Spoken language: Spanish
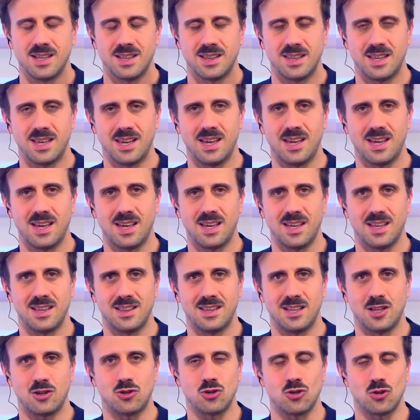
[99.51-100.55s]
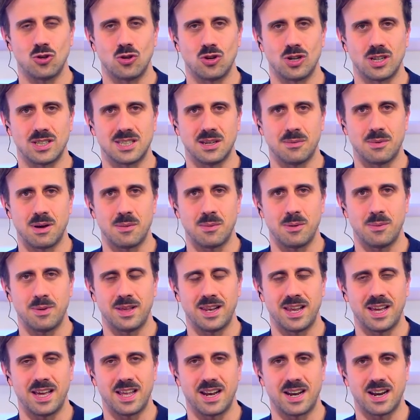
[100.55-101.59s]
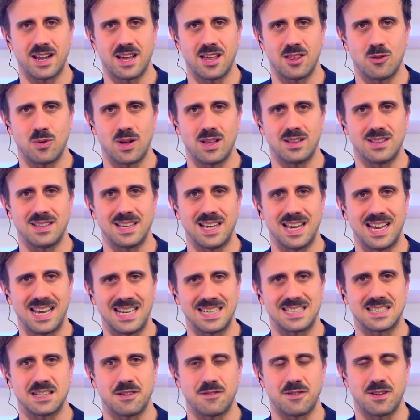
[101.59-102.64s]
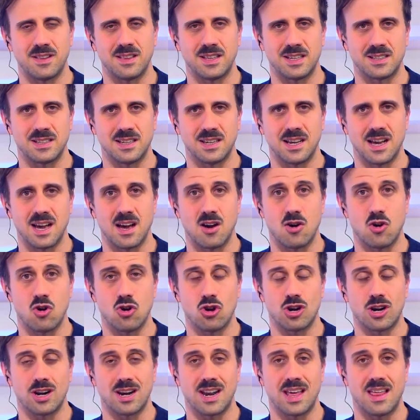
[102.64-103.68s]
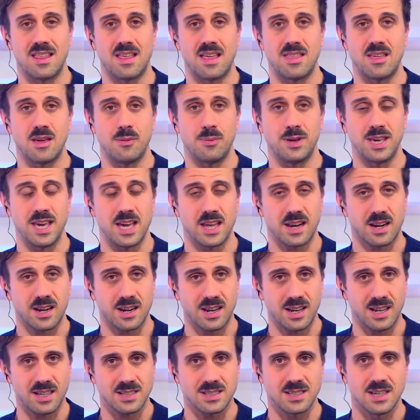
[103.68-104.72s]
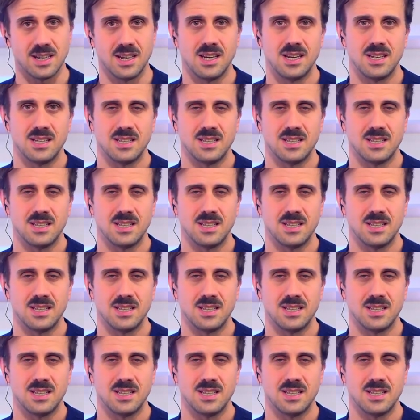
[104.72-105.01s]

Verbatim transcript: de, todo lo que se va a vivir en Granada durante esa fantástica jornada de viernes.